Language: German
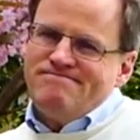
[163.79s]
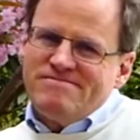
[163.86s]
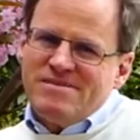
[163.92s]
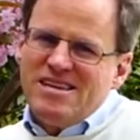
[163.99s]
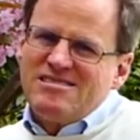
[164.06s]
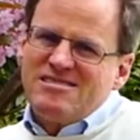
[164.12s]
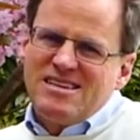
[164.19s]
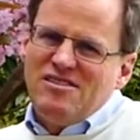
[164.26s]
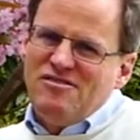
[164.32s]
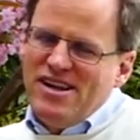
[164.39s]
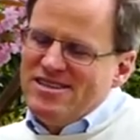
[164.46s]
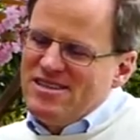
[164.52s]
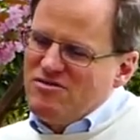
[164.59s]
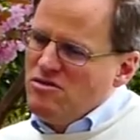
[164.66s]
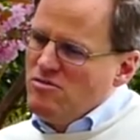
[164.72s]
Das
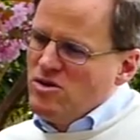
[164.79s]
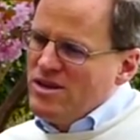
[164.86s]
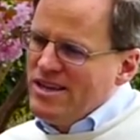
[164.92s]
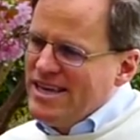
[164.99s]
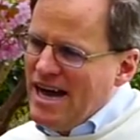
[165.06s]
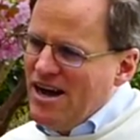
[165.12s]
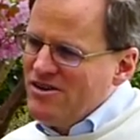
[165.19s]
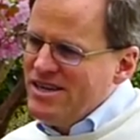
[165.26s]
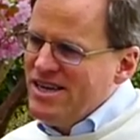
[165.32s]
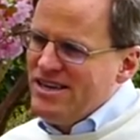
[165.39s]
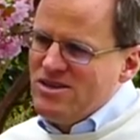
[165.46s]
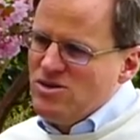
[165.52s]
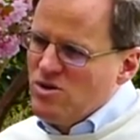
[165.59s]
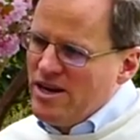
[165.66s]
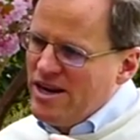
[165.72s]
gefällt dir vermutlich auch
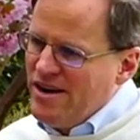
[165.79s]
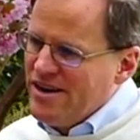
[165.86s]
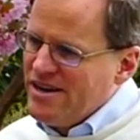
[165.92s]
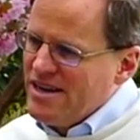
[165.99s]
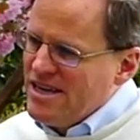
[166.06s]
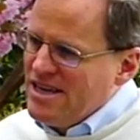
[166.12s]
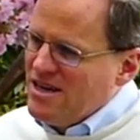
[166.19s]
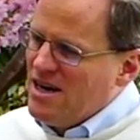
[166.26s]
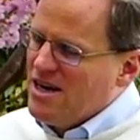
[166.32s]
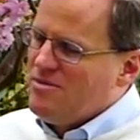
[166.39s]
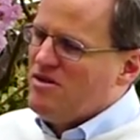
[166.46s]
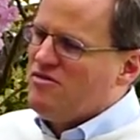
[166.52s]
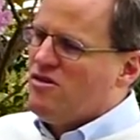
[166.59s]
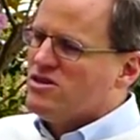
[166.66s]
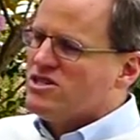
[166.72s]
nicht. Nuklearenergie kann ich
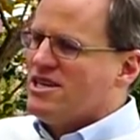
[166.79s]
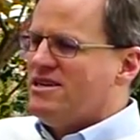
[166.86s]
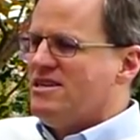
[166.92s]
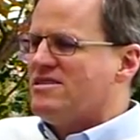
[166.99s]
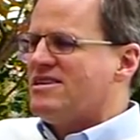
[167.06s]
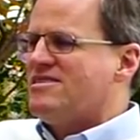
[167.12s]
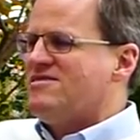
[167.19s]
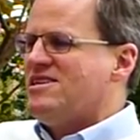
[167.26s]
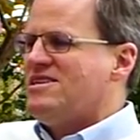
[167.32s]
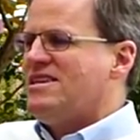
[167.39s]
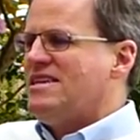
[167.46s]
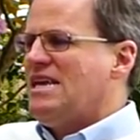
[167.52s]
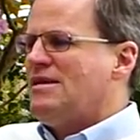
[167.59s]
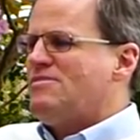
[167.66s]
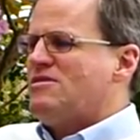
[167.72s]
mir vorstellen, interessiert
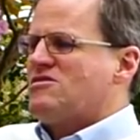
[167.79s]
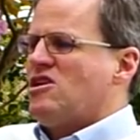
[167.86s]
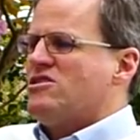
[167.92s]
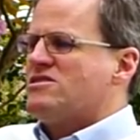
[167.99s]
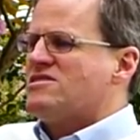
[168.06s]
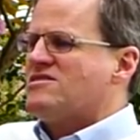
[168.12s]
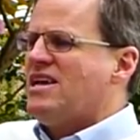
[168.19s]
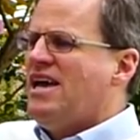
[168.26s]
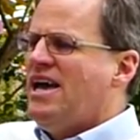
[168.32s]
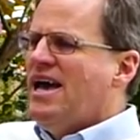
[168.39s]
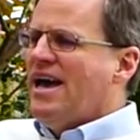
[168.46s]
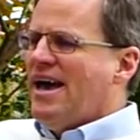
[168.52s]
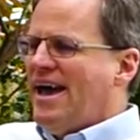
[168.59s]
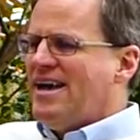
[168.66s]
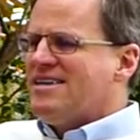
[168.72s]
dich nicht besonders.
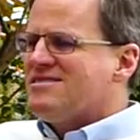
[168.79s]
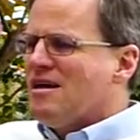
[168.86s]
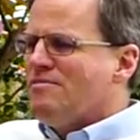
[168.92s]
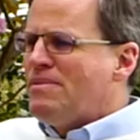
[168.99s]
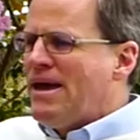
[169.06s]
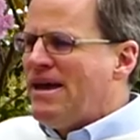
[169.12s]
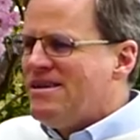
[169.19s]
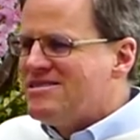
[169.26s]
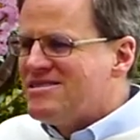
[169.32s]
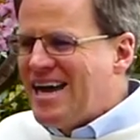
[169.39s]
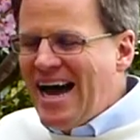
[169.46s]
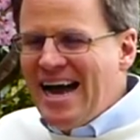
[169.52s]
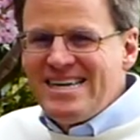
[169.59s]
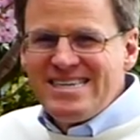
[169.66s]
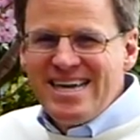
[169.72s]
SAP ist
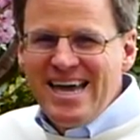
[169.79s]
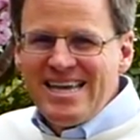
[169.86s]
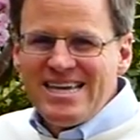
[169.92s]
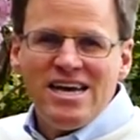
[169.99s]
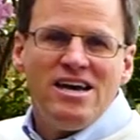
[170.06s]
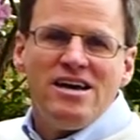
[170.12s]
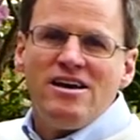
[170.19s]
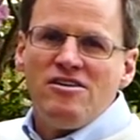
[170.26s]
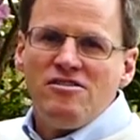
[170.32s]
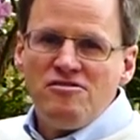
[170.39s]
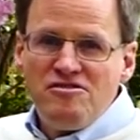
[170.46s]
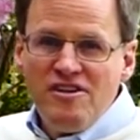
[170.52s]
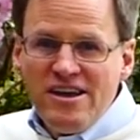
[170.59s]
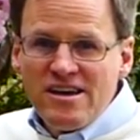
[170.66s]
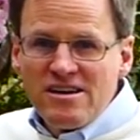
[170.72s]
Hightech.
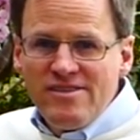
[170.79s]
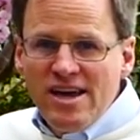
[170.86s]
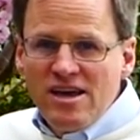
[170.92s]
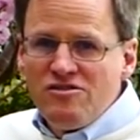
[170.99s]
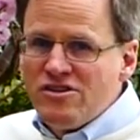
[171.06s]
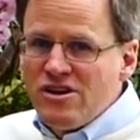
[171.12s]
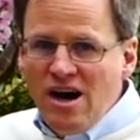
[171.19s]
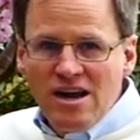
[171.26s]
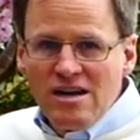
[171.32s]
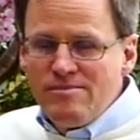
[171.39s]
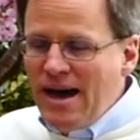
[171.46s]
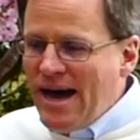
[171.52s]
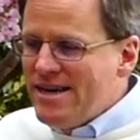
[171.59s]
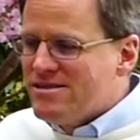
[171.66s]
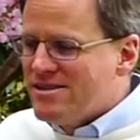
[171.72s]
Finger weg von
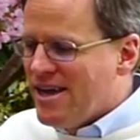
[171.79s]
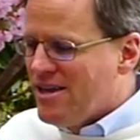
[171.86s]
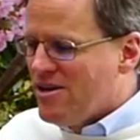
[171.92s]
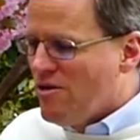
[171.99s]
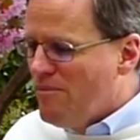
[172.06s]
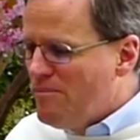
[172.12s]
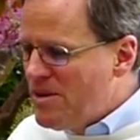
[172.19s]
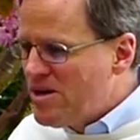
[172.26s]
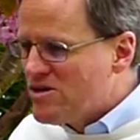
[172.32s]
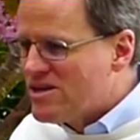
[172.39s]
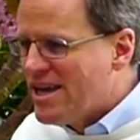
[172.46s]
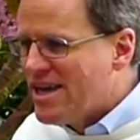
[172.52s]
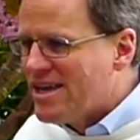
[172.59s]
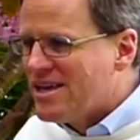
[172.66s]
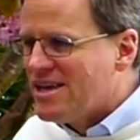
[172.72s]
allem Hightech und
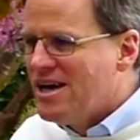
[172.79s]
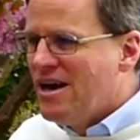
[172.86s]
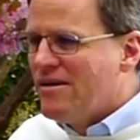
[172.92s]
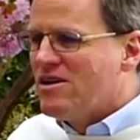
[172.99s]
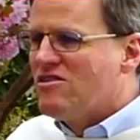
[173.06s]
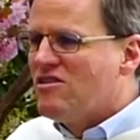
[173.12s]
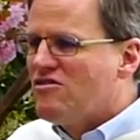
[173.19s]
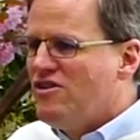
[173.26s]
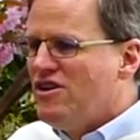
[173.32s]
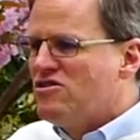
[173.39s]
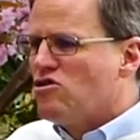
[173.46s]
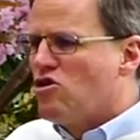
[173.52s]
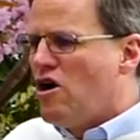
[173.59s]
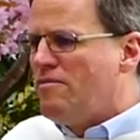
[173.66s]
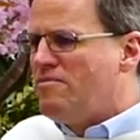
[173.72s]
Biotech. Das ist viel
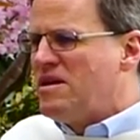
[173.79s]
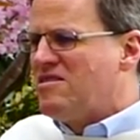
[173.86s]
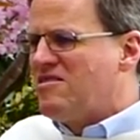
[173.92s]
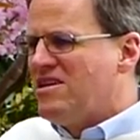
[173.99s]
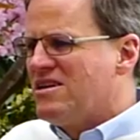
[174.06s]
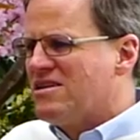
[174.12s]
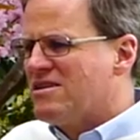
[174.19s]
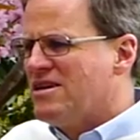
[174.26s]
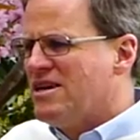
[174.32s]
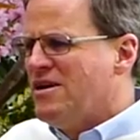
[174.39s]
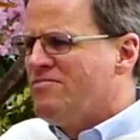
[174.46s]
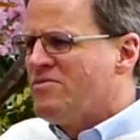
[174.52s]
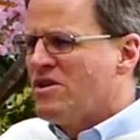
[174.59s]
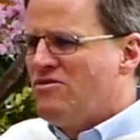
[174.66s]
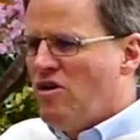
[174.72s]
zu kompliziert.
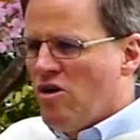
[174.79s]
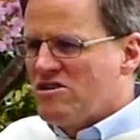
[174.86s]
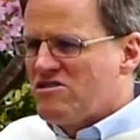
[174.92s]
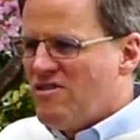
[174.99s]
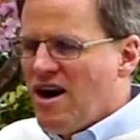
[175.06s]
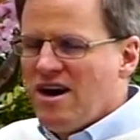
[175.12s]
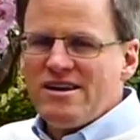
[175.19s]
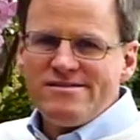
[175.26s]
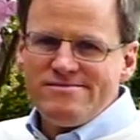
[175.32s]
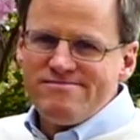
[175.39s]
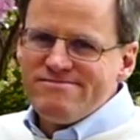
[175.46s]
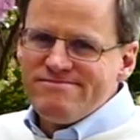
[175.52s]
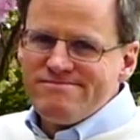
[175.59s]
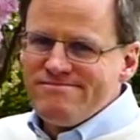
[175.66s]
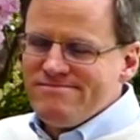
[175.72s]

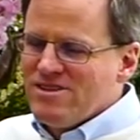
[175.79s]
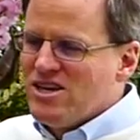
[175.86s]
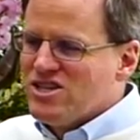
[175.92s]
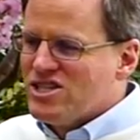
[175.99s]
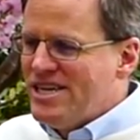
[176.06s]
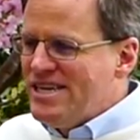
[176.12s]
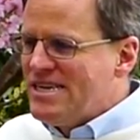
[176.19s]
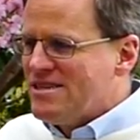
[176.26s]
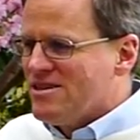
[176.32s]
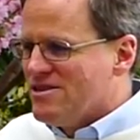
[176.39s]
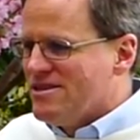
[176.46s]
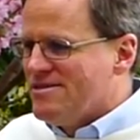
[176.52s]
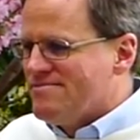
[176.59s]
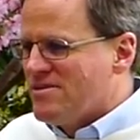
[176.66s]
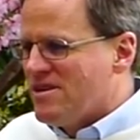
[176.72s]
Volkswagen, das stinkt,
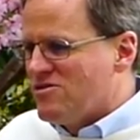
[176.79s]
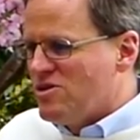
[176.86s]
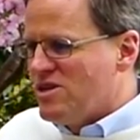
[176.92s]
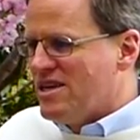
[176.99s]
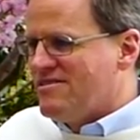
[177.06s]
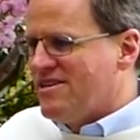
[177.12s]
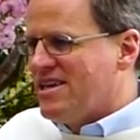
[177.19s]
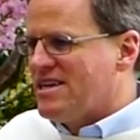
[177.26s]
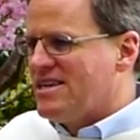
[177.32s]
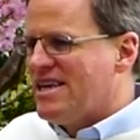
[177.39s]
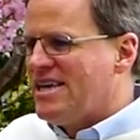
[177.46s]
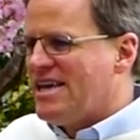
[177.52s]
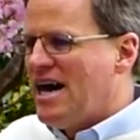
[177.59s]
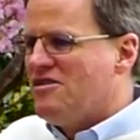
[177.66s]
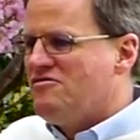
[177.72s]
oder? Das würde ich sicher
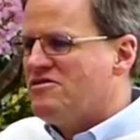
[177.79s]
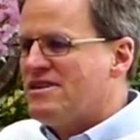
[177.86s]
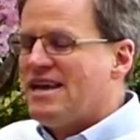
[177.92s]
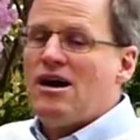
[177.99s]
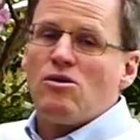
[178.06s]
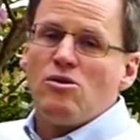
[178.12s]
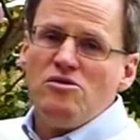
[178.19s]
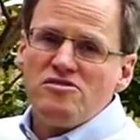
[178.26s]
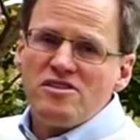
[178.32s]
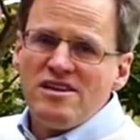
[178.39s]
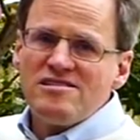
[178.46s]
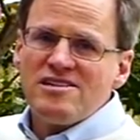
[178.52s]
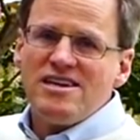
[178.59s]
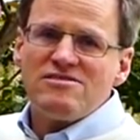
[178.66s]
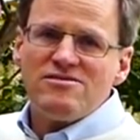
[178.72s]
nicht kaufen. Now,
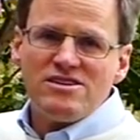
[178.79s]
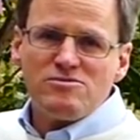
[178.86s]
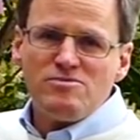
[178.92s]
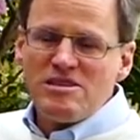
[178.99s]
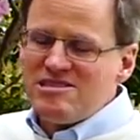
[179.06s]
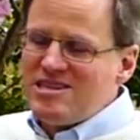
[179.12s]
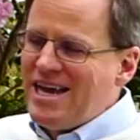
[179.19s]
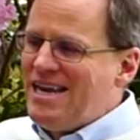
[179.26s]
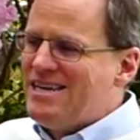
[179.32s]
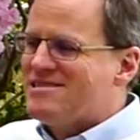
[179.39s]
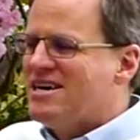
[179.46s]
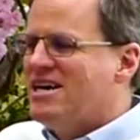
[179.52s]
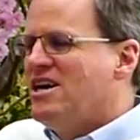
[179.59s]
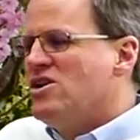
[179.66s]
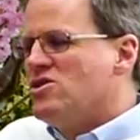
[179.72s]
Lufthansa ist was
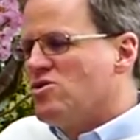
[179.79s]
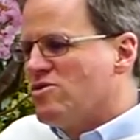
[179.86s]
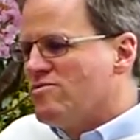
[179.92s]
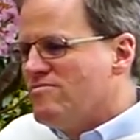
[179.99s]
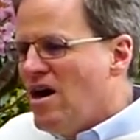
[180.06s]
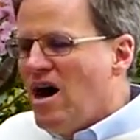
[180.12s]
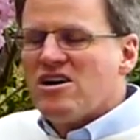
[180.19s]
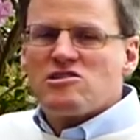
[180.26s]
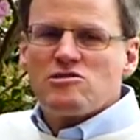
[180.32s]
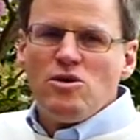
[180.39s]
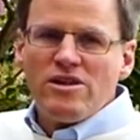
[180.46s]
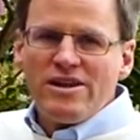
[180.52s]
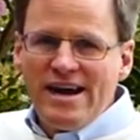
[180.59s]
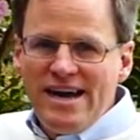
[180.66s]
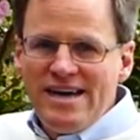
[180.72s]
Spezielles. Du magst
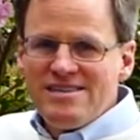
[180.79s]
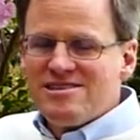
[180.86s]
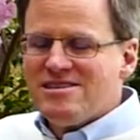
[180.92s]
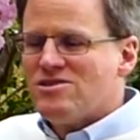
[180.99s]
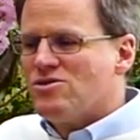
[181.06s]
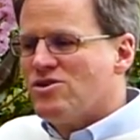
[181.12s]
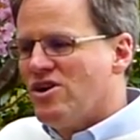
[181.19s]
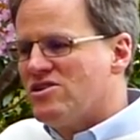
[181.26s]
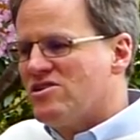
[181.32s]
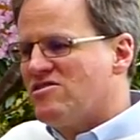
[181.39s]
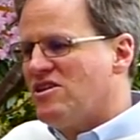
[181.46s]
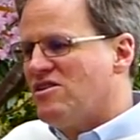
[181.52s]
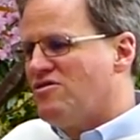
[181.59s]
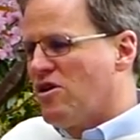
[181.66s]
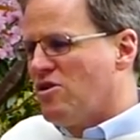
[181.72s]
wohl reisen, du
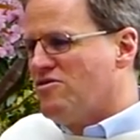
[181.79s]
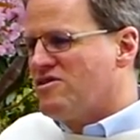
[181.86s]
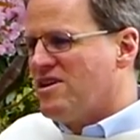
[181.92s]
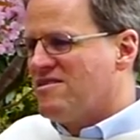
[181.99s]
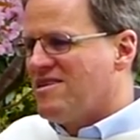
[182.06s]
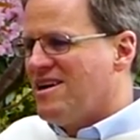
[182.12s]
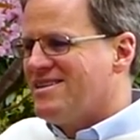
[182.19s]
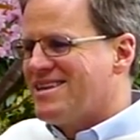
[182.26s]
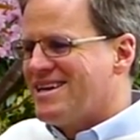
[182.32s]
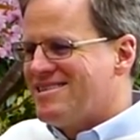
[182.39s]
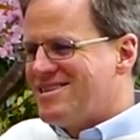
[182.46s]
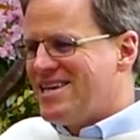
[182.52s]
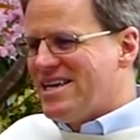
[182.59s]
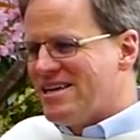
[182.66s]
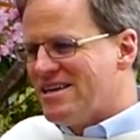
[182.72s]
könntest dich für Lufthansa
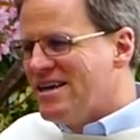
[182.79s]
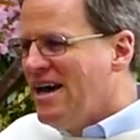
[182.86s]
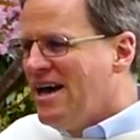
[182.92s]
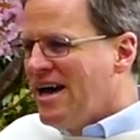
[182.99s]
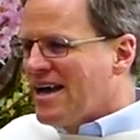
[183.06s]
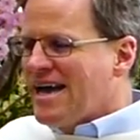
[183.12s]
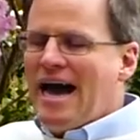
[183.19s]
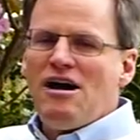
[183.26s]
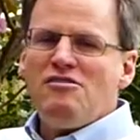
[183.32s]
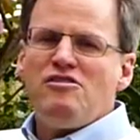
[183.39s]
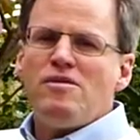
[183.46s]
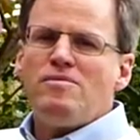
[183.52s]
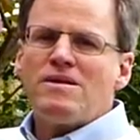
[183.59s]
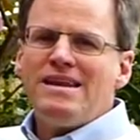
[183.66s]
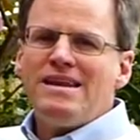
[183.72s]
interessieren. Kauf aber